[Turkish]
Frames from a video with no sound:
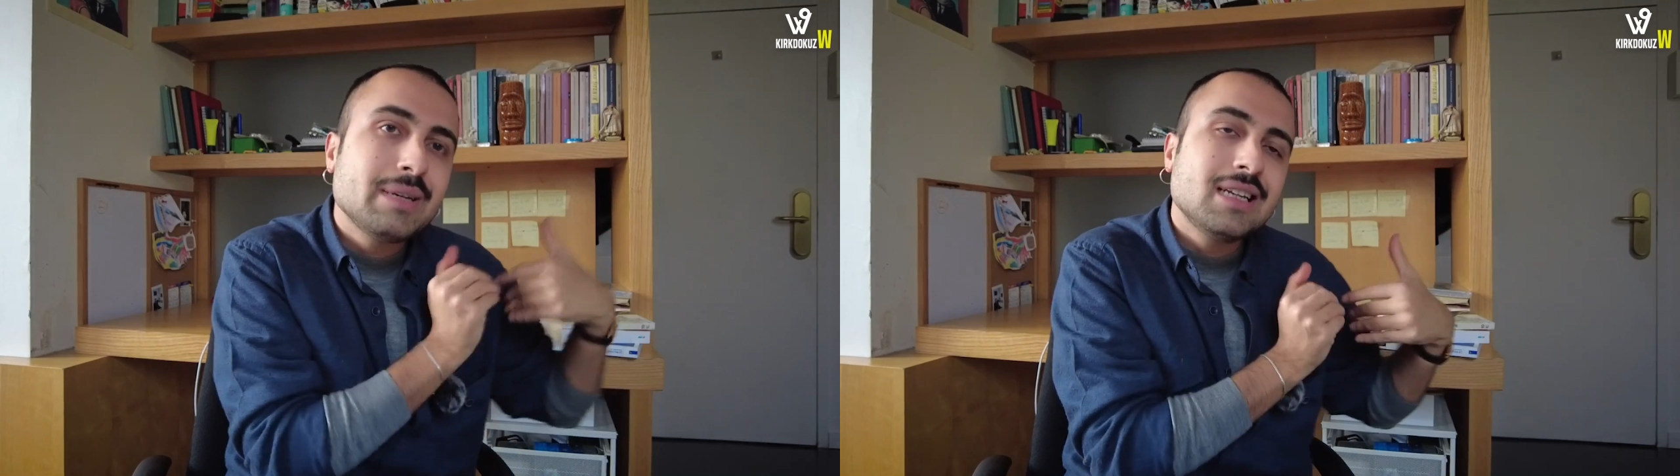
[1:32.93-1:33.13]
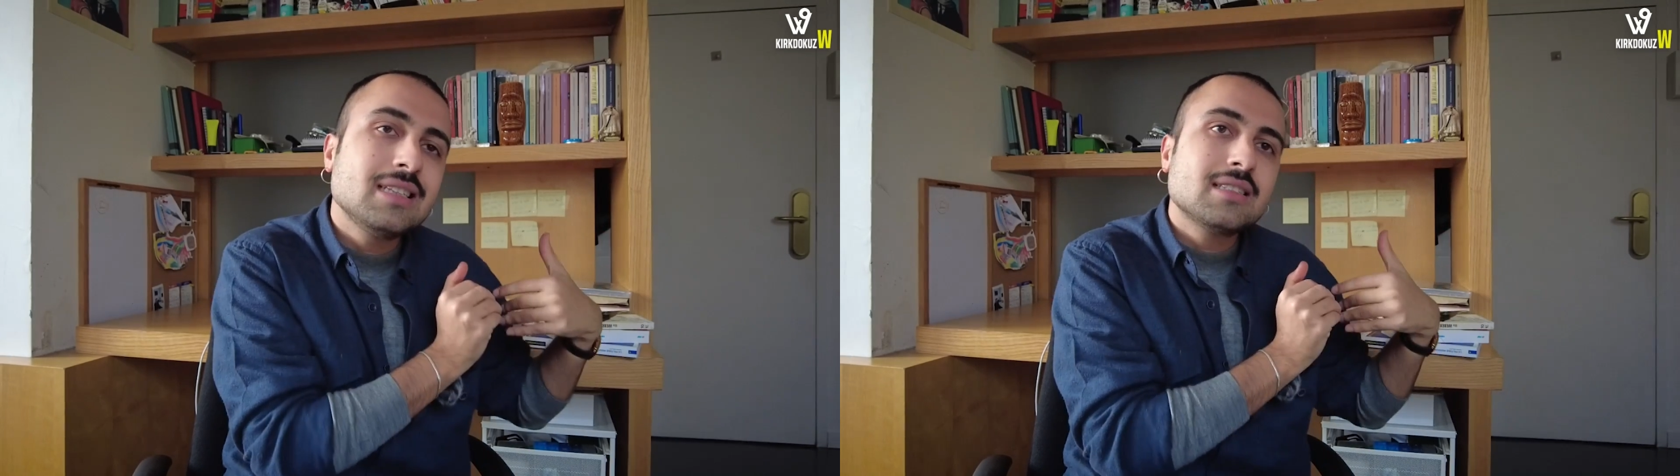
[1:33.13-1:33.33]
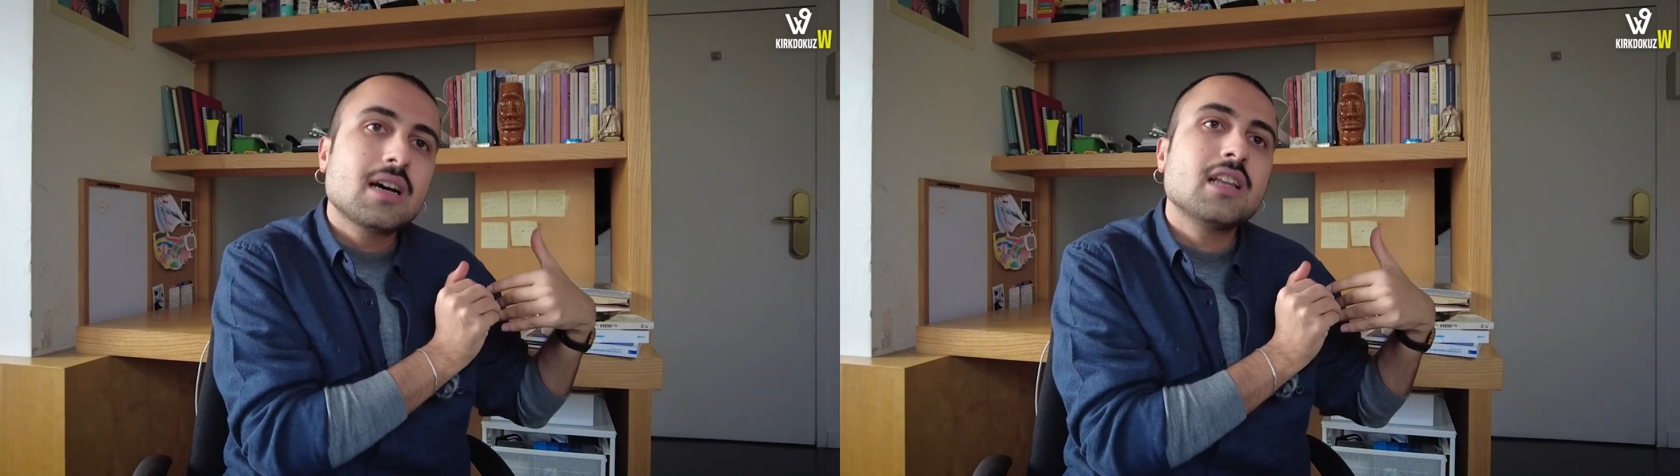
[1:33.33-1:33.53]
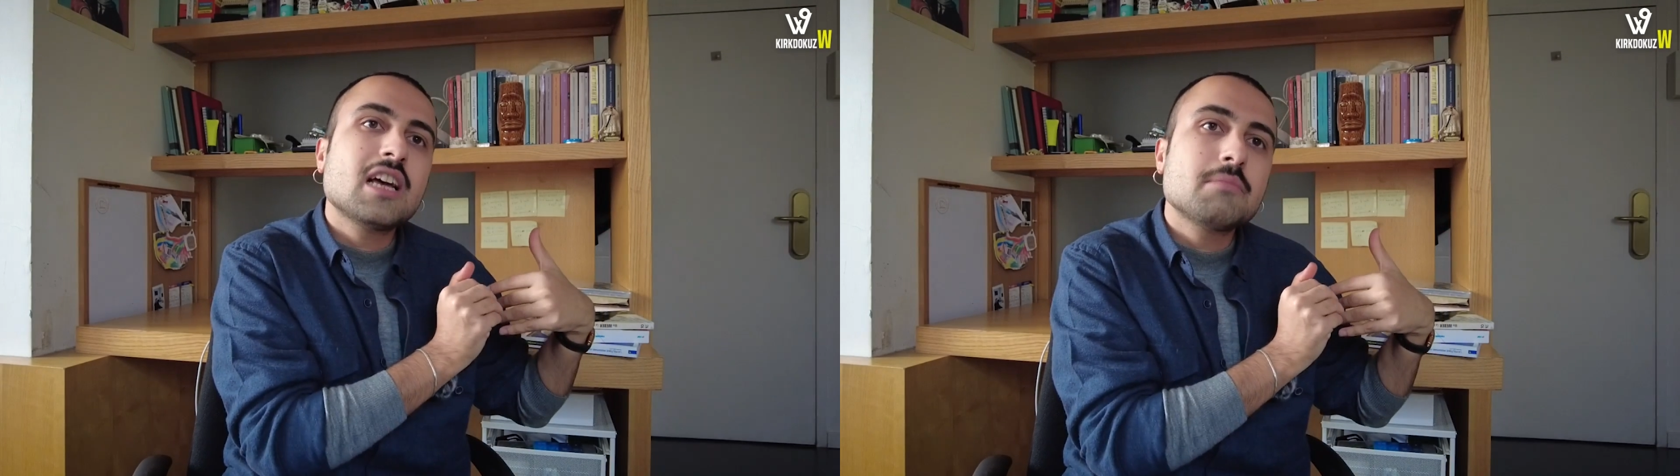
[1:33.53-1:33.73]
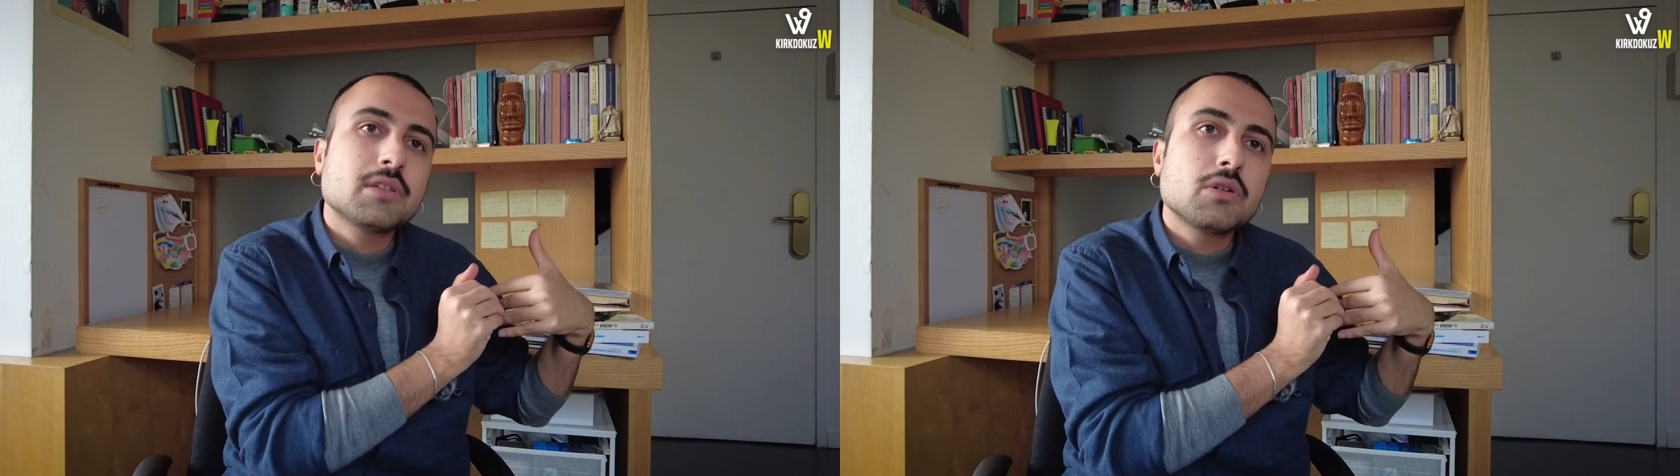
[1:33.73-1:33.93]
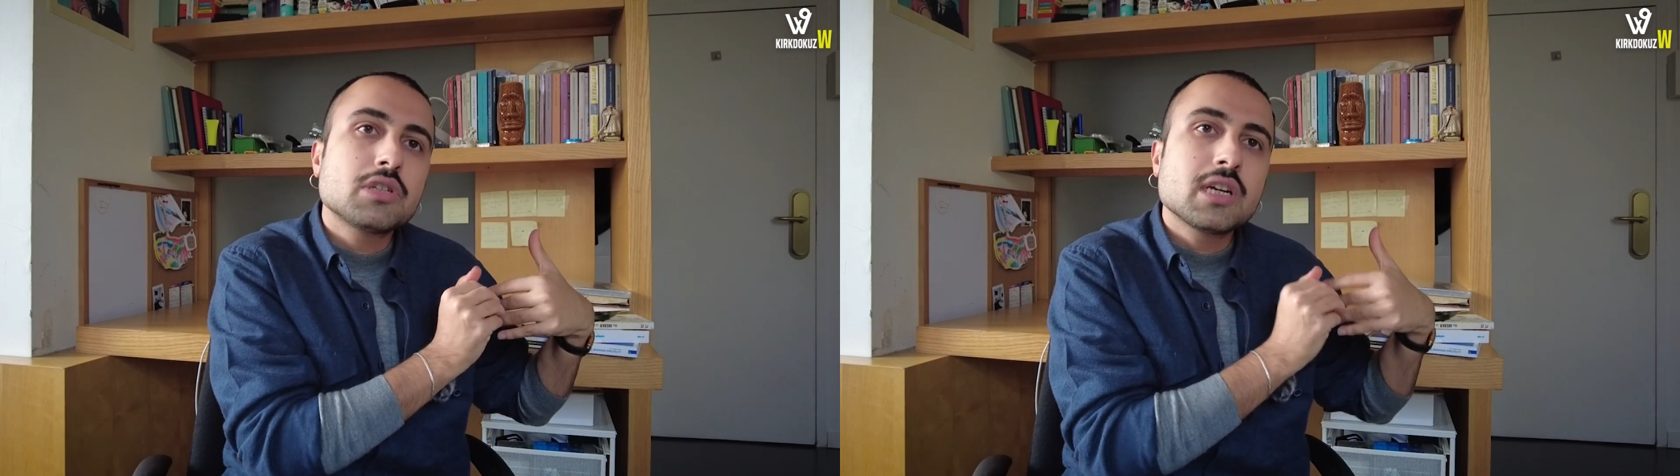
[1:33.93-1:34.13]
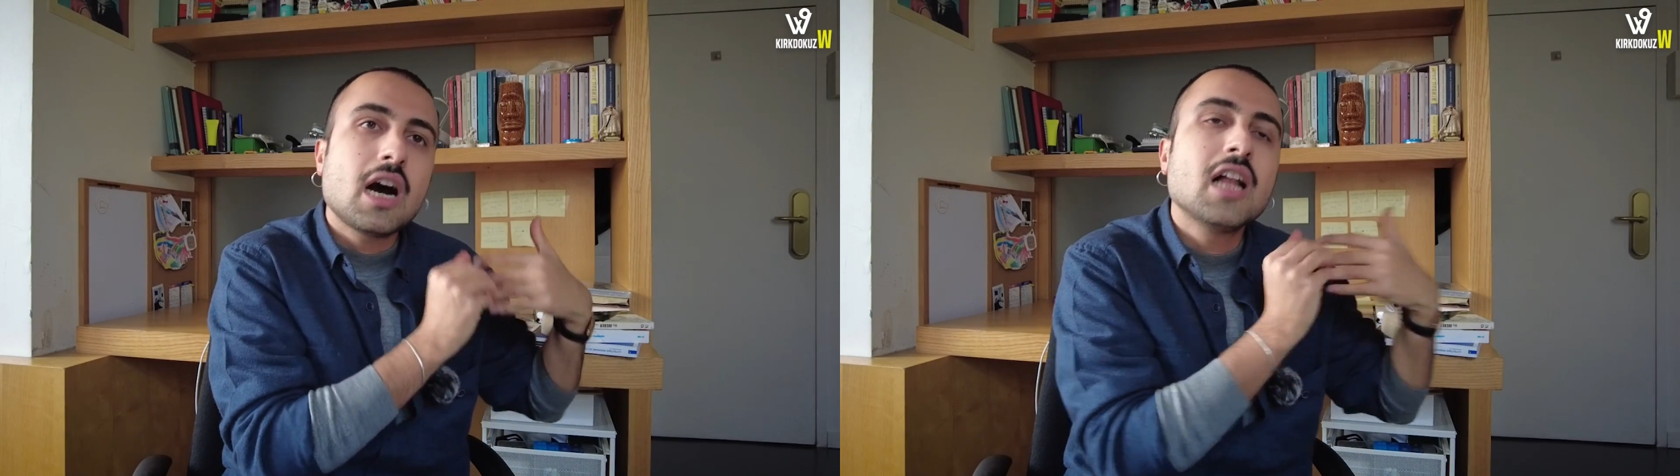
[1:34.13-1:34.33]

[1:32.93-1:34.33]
birliğin sağlanmadan önce